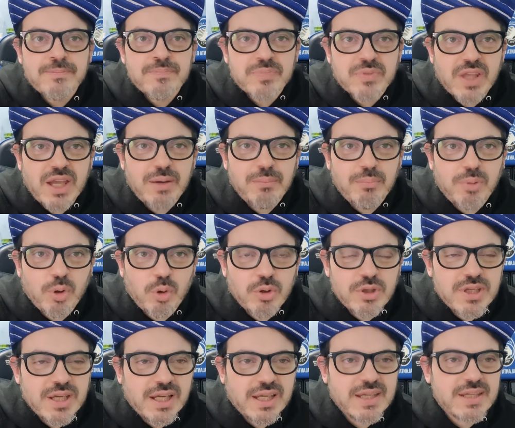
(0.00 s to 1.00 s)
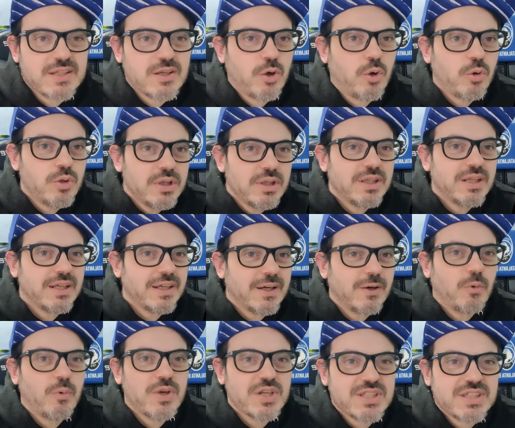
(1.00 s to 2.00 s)
è un Bologna che con
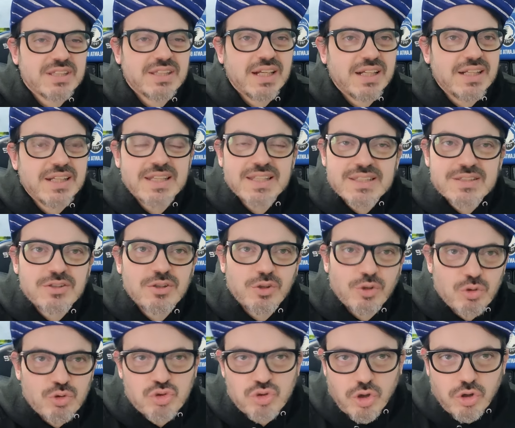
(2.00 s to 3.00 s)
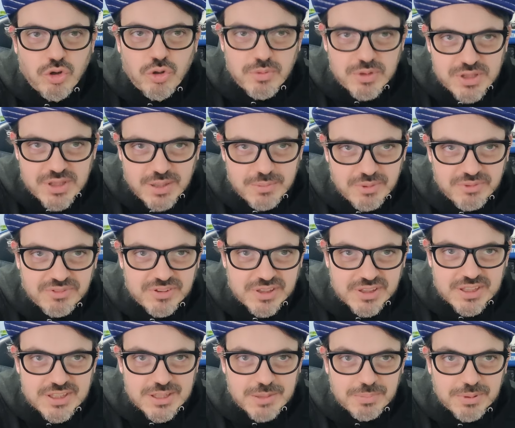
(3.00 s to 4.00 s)
eh, questi dall'inizio non so come sarebbe finita
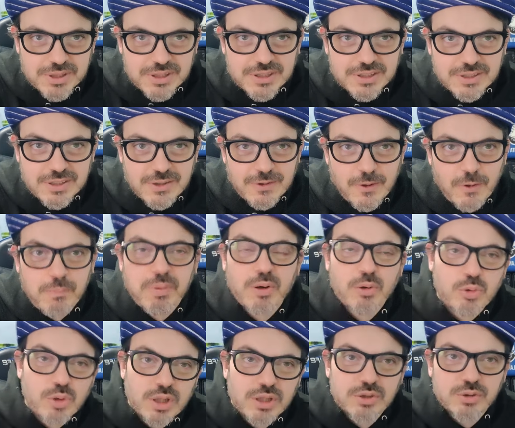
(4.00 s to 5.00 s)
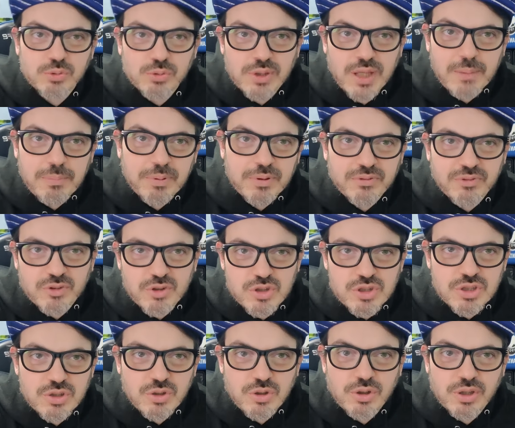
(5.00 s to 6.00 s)
questa partita. Ho paura di un
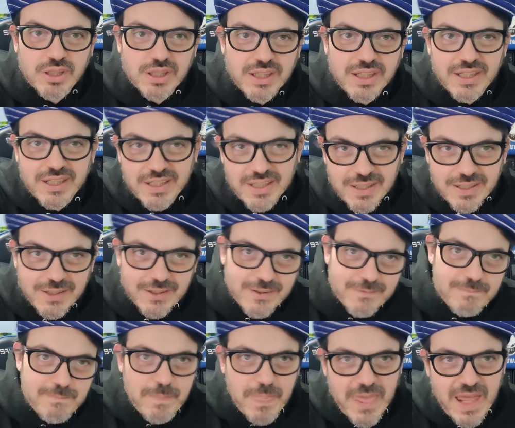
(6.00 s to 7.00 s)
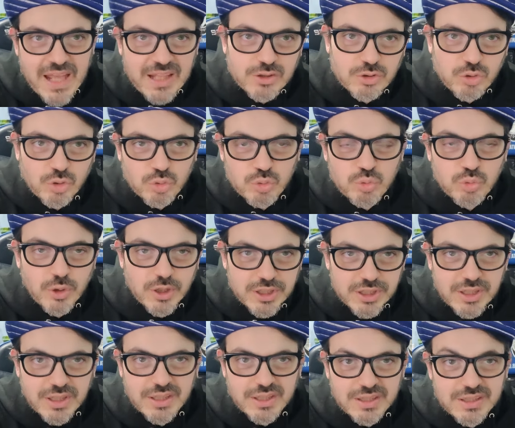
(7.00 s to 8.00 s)
Napoli-Frosinone eh, atto 2,
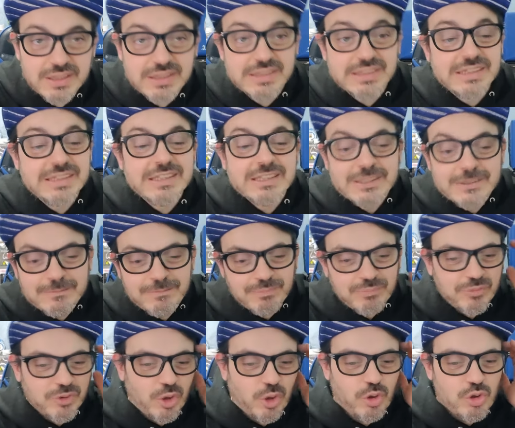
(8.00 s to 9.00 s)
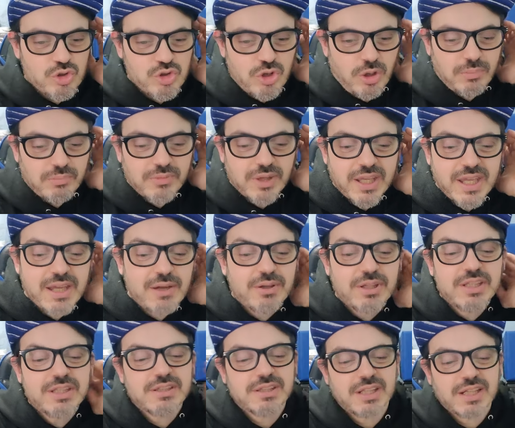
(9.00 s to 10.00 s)
eh. non lo so. È un
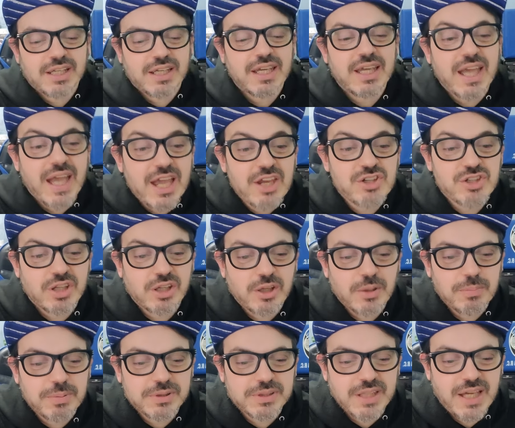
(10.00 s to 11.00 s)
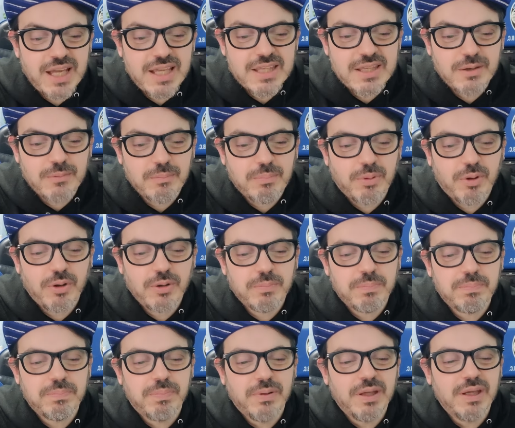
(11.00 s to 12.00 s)
Inter che esce dalla Coppa Italia, un po' il,
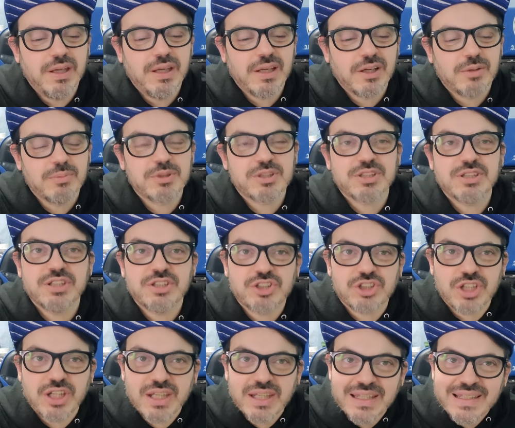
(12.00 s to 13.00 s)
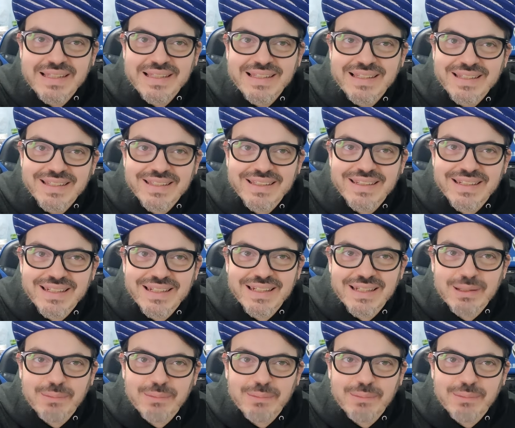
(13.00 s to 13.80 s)
eh, come si dice il